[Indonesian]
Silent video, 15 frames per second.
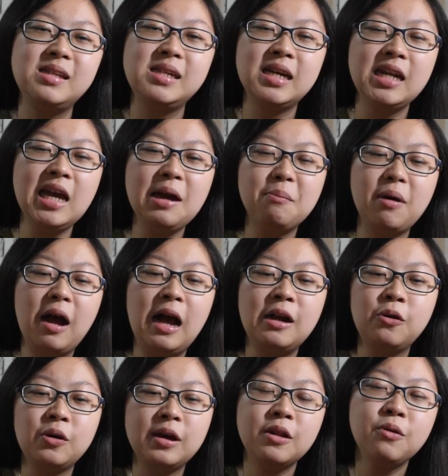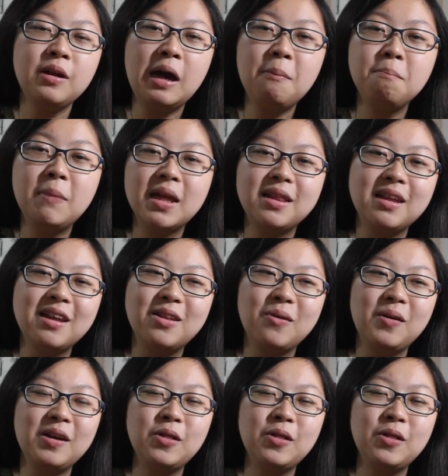Jadi emang alurnya tuh lambat gitu.